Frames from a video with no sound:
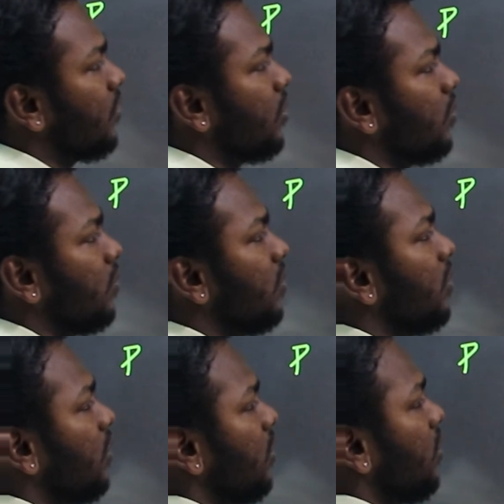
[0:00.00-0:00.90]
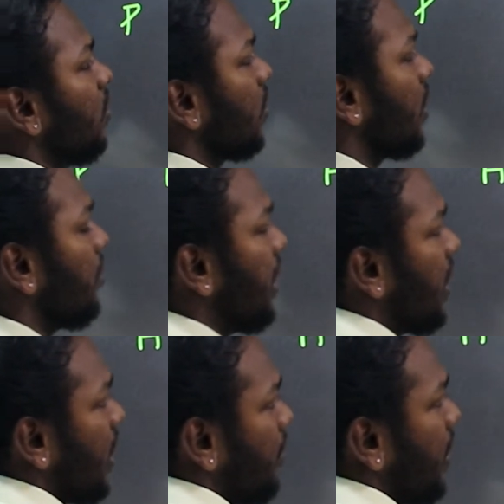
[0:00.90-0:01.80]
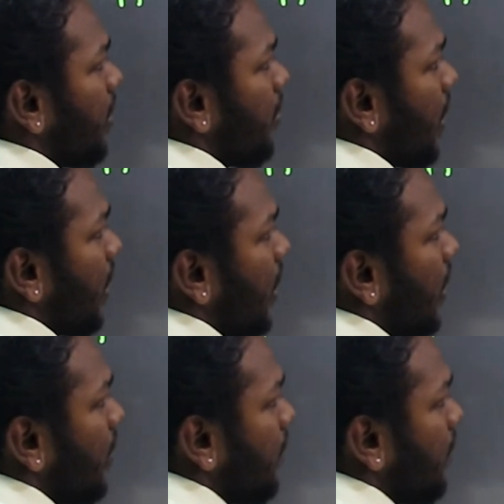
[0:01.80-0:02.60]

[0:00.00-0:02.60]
of the row. ஓகே மீனா எப்படி இருப்பாங்கன்னா